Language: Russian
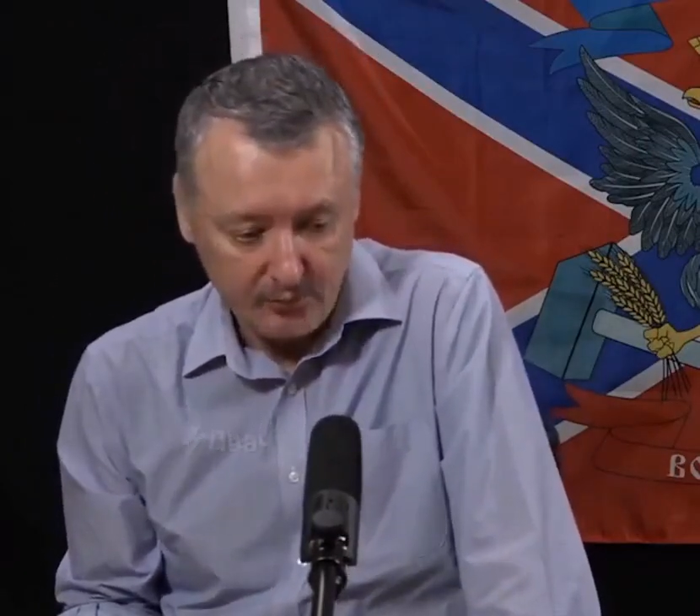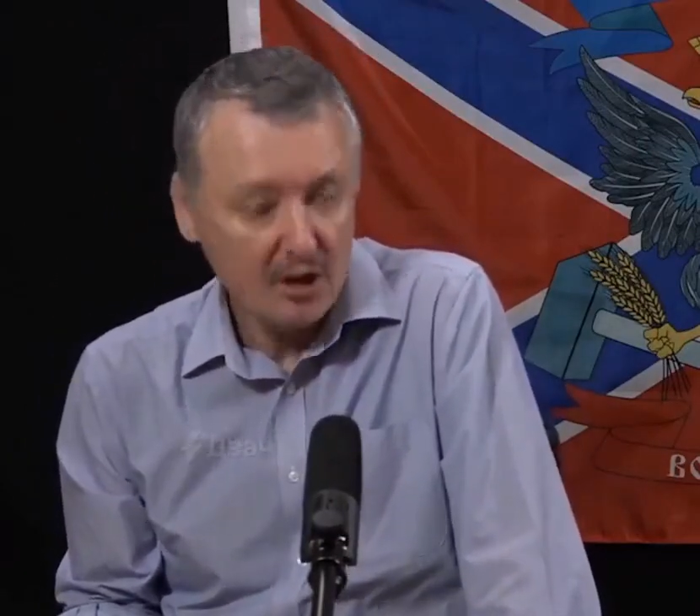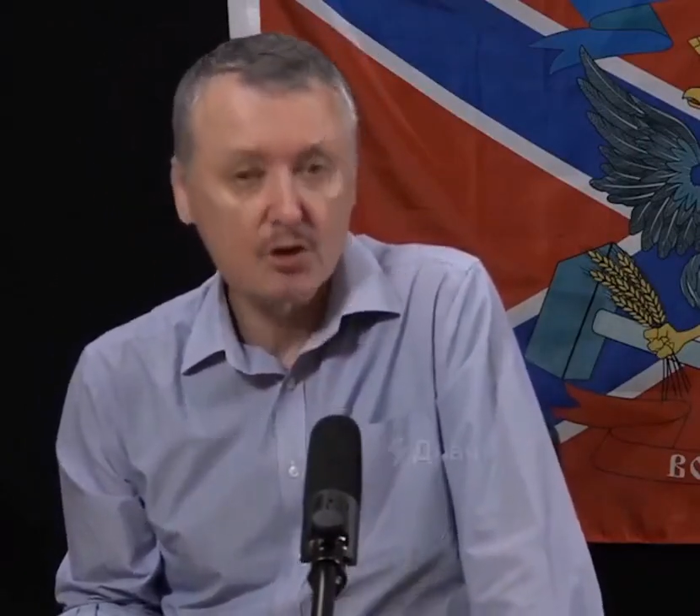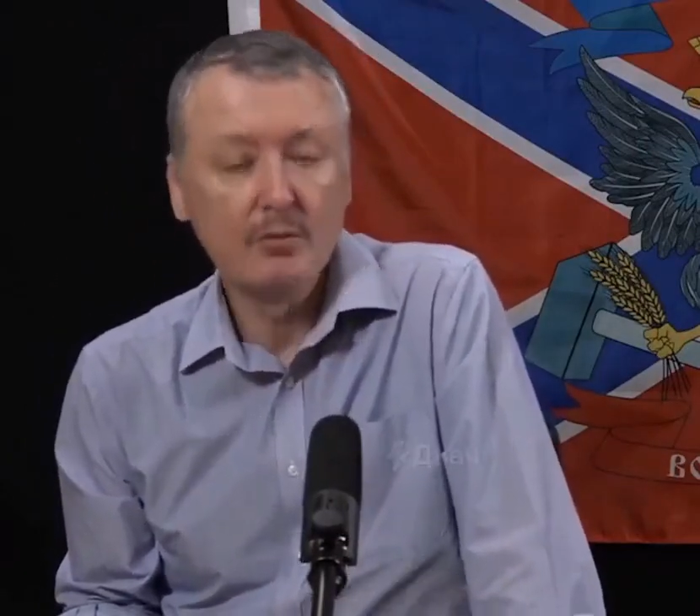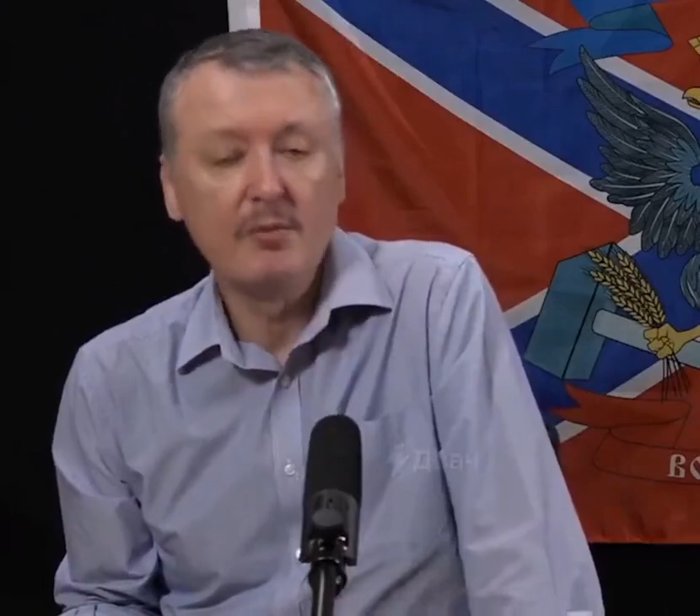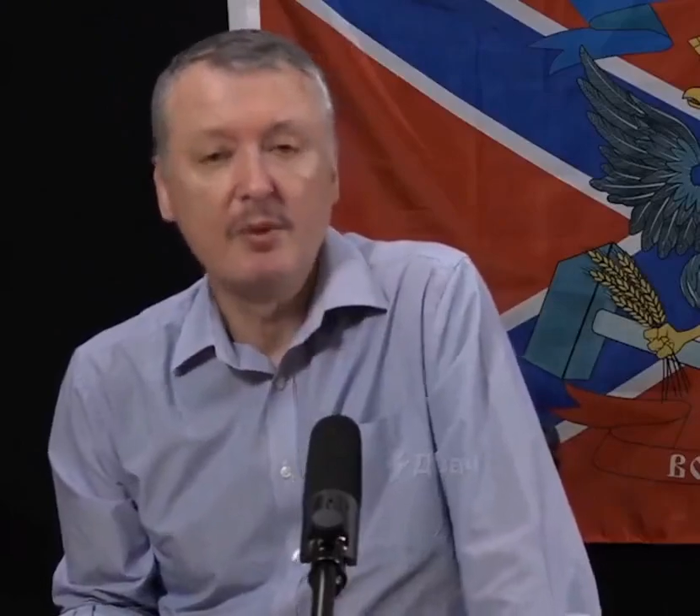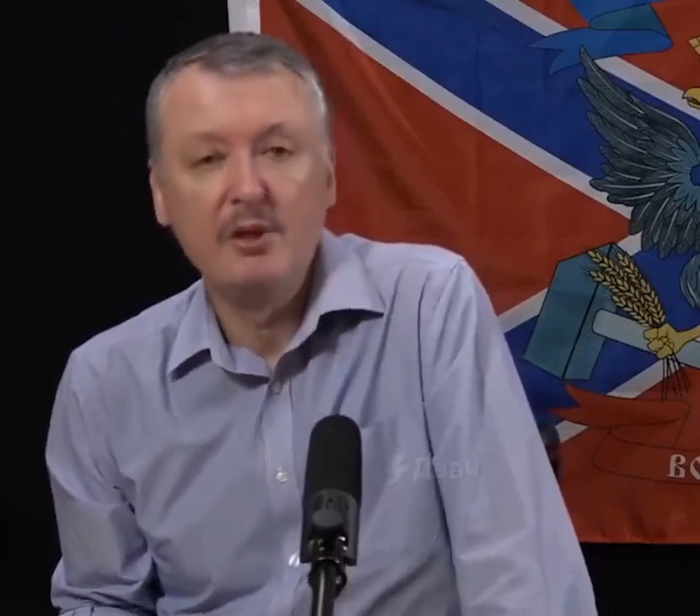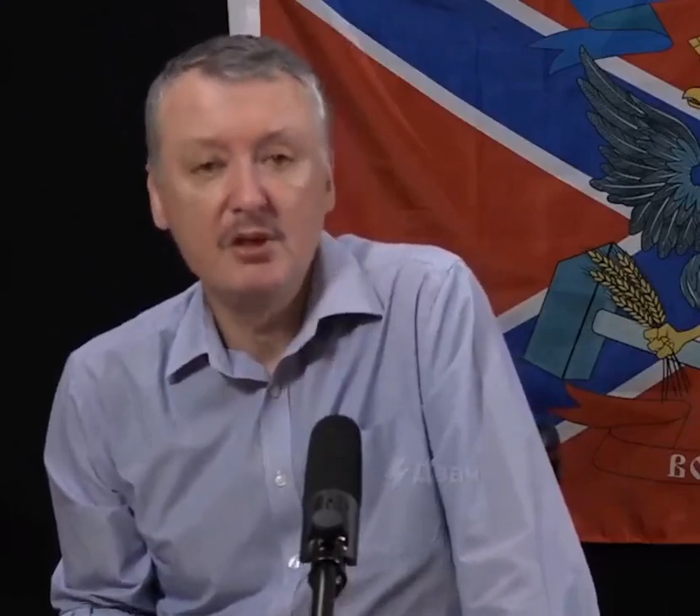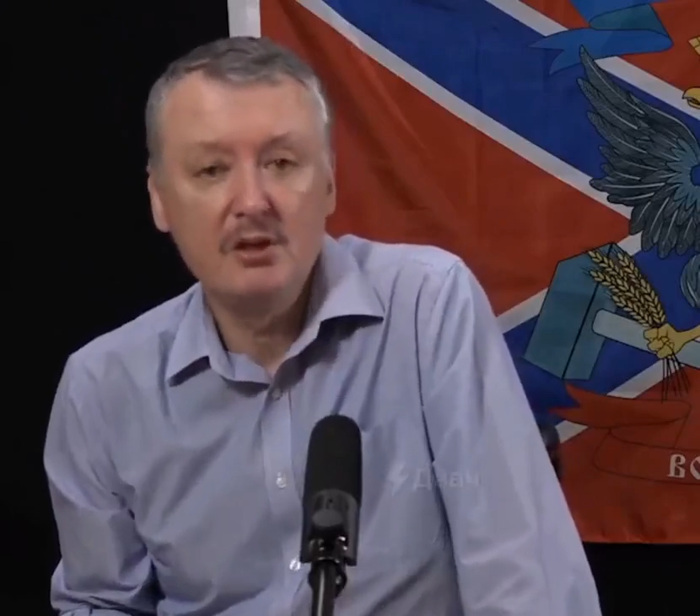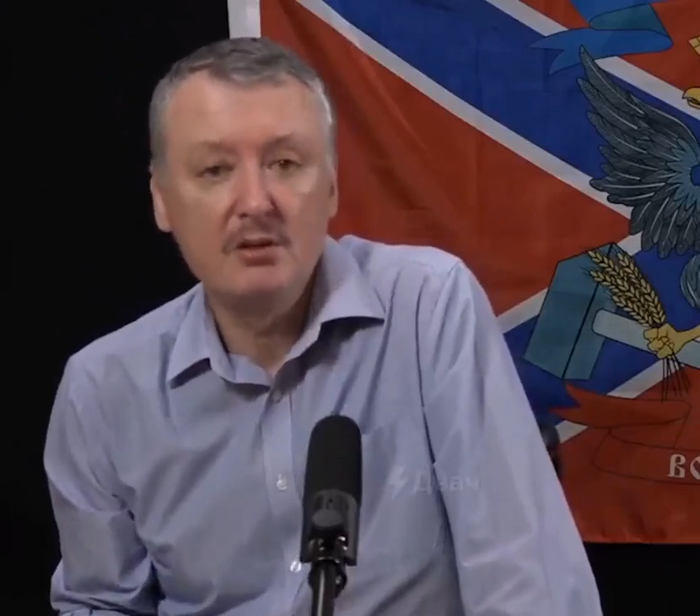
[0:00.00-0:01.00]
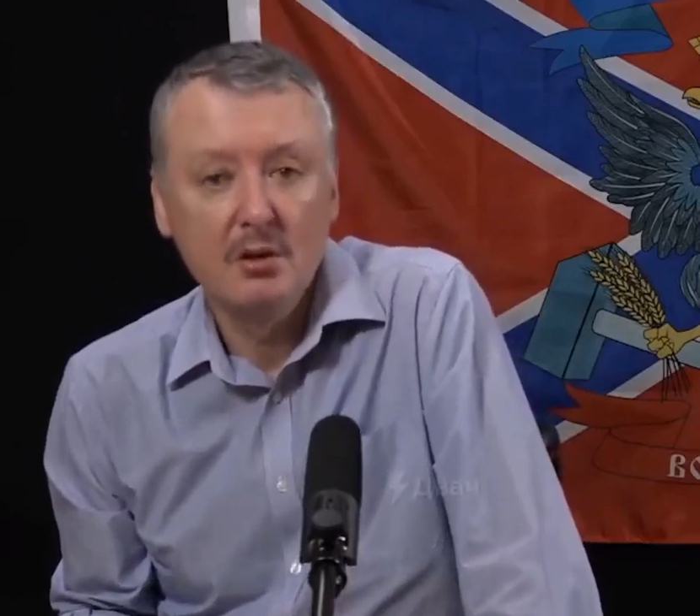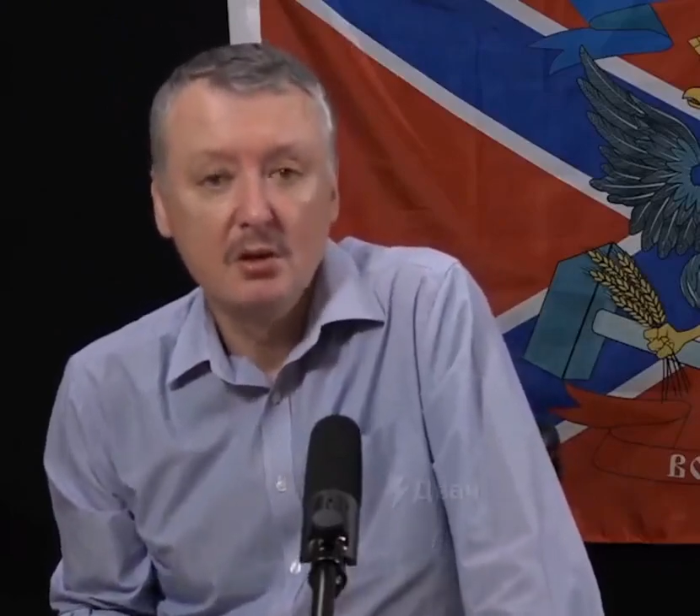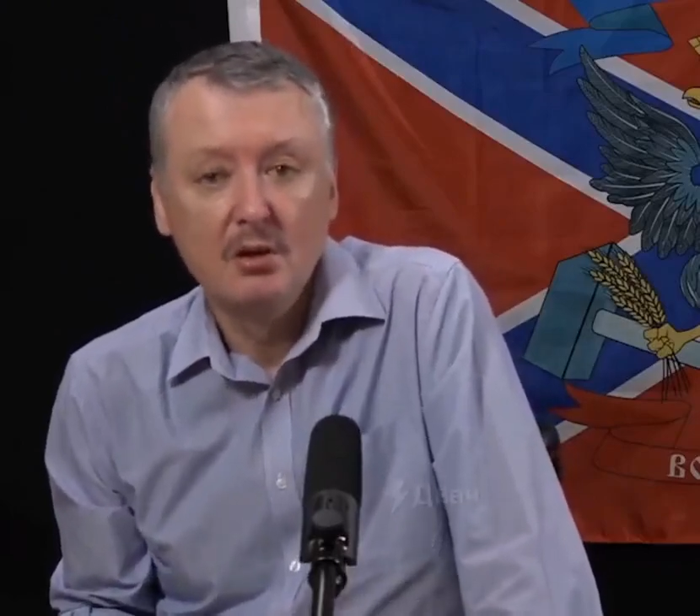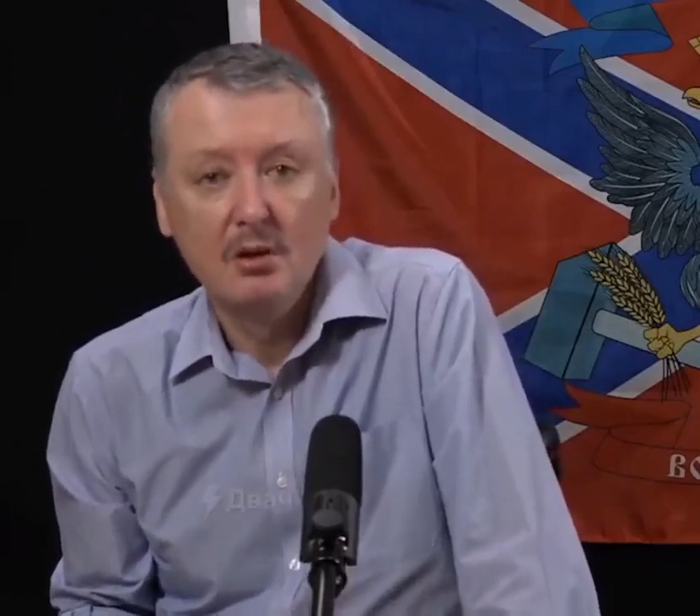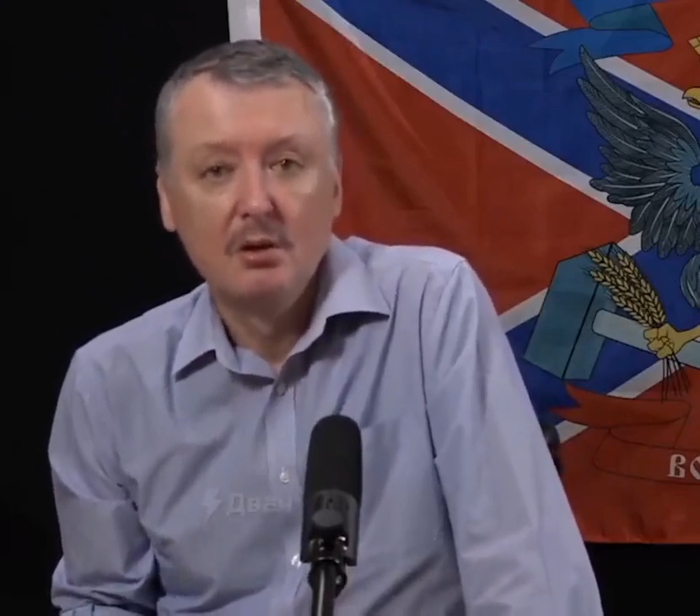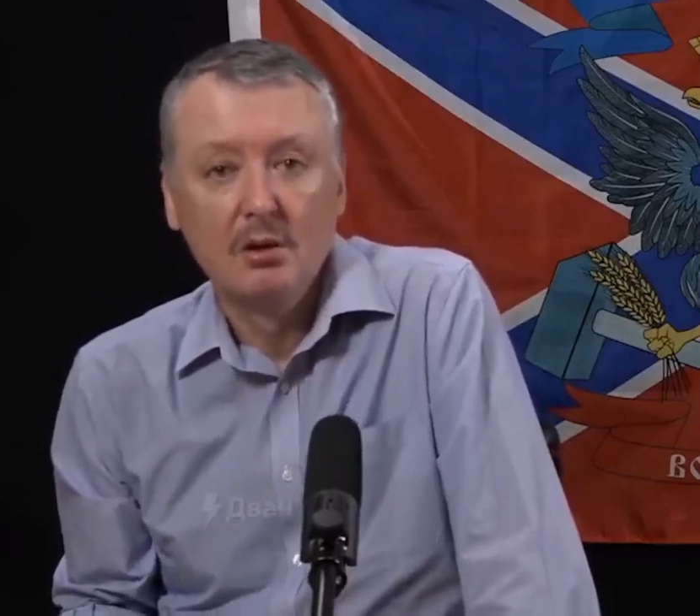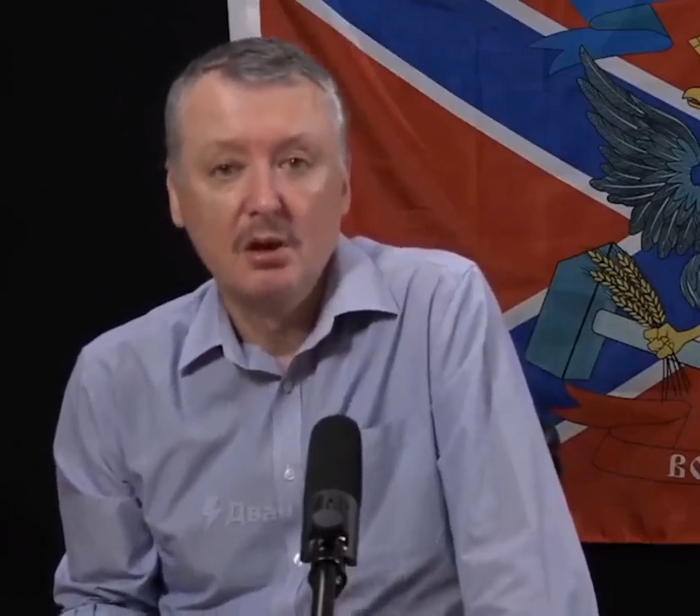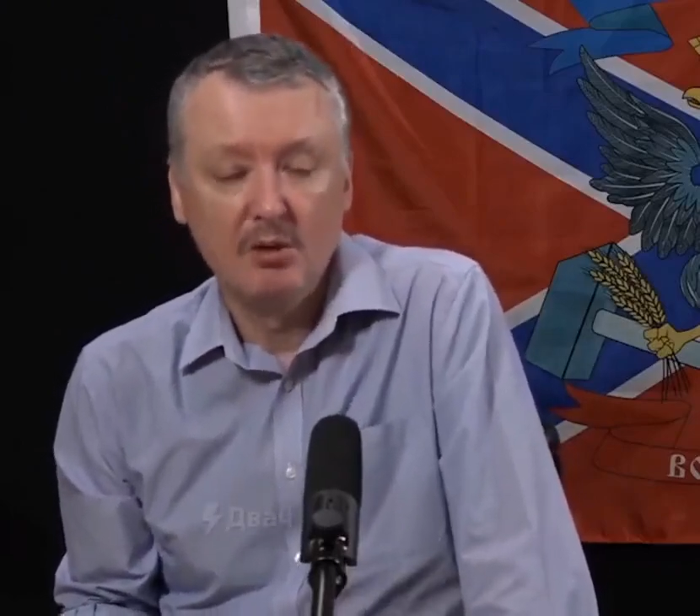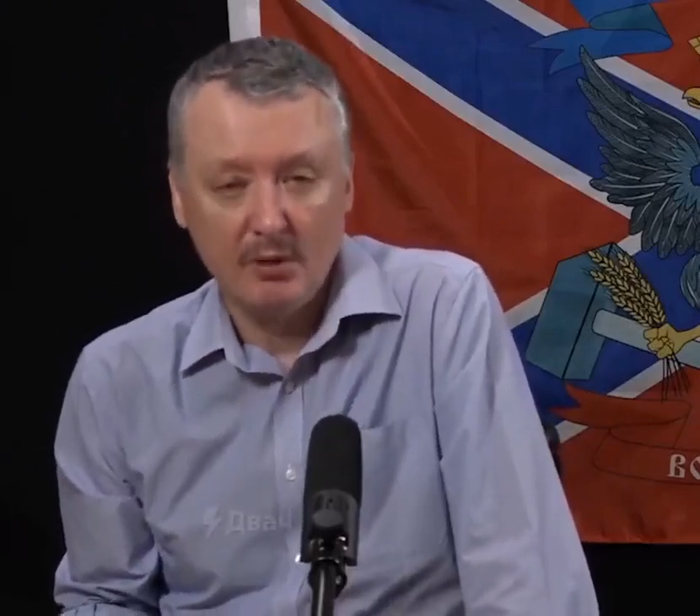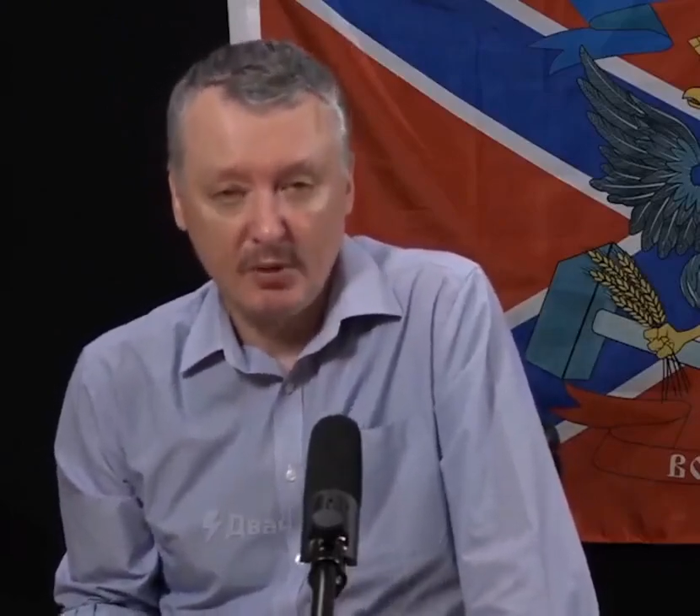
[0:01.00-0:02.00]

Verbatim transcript: Чтобы победить, именно